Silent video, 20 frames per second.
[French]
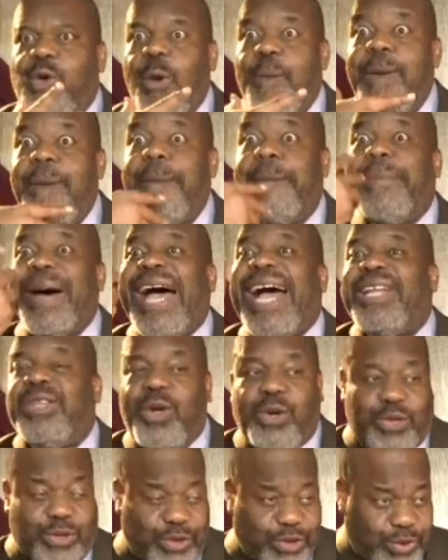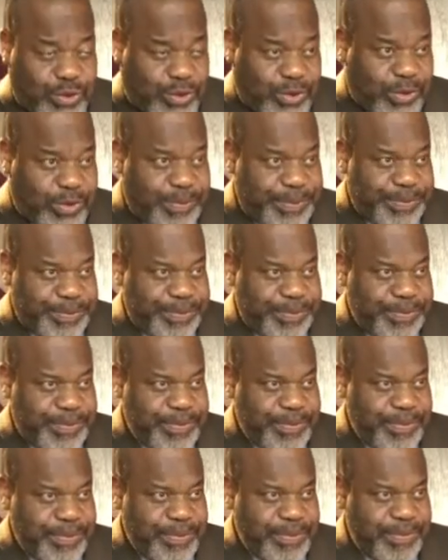comme un paradoxe
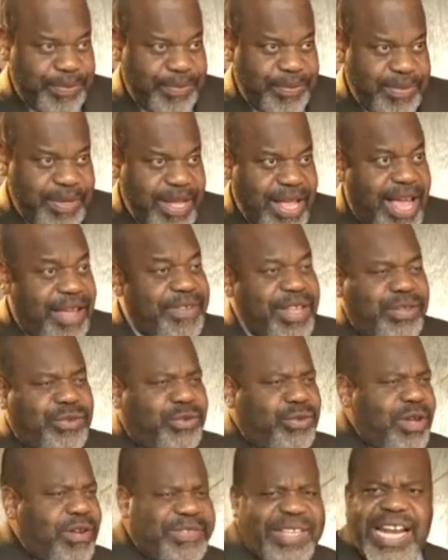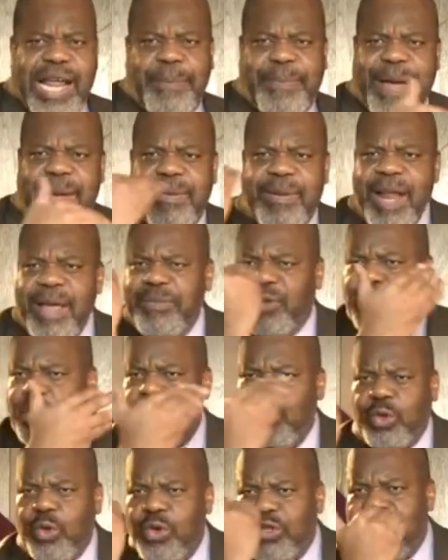avec Dieu. Ça n'a pas une
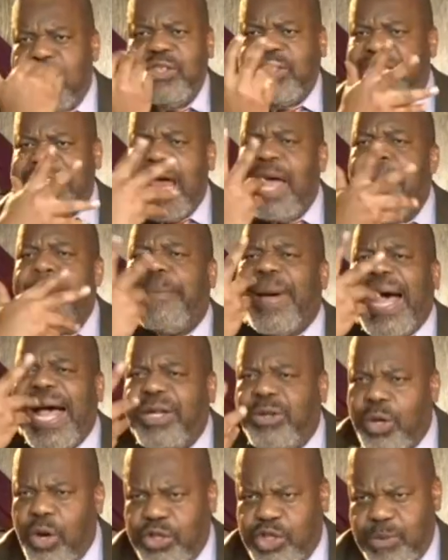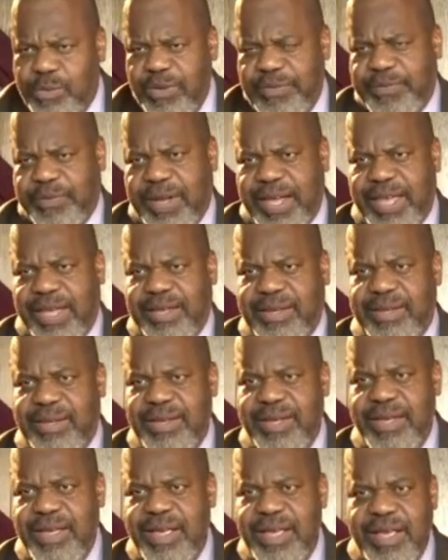seconde C'est un paradoxe, mon frère.
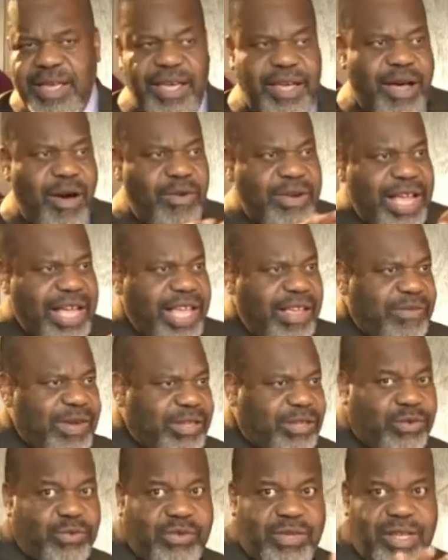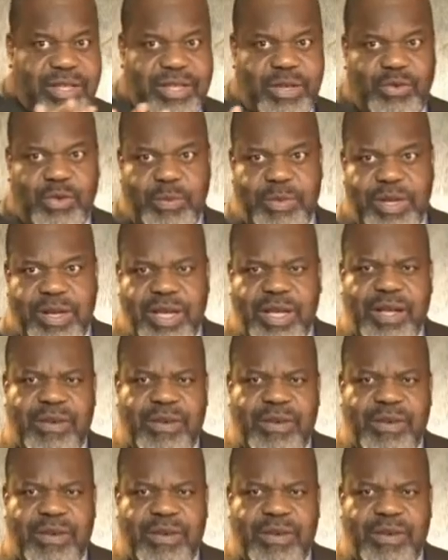Et quand on arrive à ce que nous entendons maintenant,